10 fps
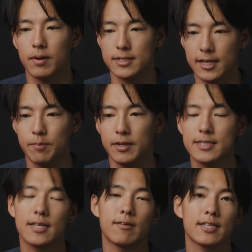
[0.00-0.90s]
まあ、ぜひ皆
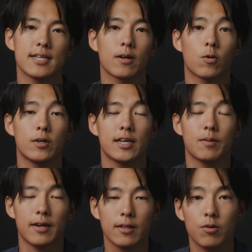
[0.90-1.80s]
さんのね、参考になれ
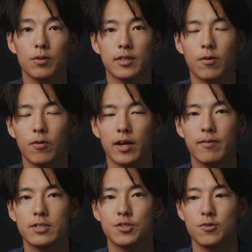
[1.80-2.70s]
ばなと思って今回
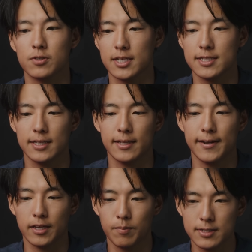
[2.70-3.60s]
は収録させていた
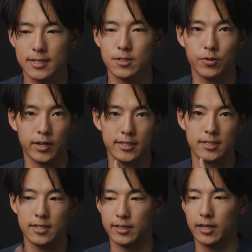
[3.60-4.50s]
だきます。早速解説
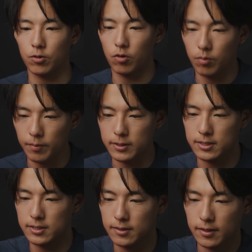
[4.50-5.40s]
していきたいと思います。